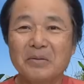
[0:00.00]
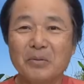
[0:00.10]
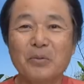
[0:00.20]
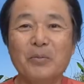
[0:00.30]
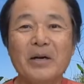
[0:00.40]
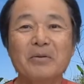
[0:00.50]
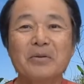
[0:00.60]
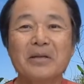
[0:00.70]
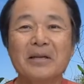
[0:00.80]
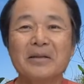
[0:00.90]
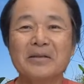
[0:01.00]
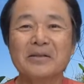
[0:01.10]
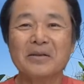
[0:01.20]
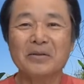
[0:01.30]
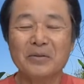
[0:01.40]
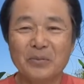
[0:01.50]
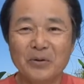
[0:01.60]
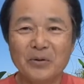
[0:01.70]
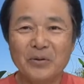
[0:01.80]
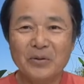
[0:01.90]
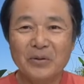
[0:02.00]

とも迷ったんですけれども、